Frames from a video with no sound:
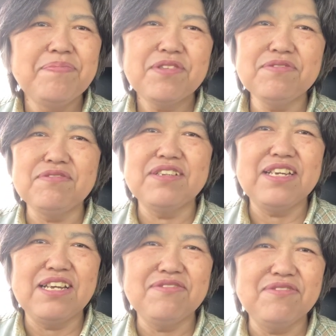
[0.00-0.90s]
ちょっとね、
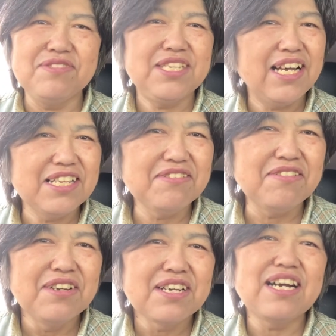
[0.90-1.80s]
あの市販の
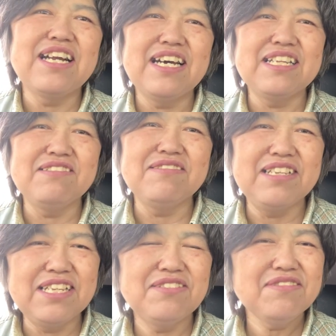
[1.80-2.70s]
カラーあるので
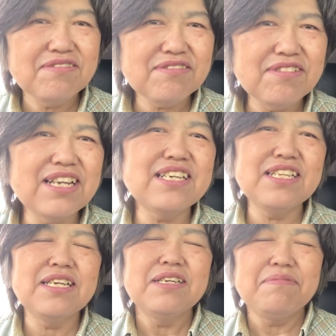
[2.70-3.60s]
ね、ちょっとだけ
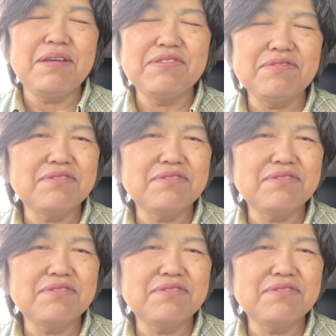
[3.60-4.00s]
ね、あの